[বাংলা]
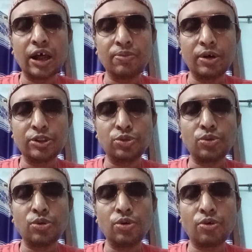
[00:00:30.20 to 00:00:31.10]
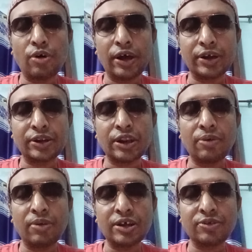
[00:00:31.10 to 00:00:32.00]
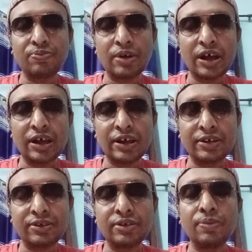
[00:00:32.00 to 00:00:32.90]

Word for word: আর মাত্র কয়েকটা মাস ব্যাস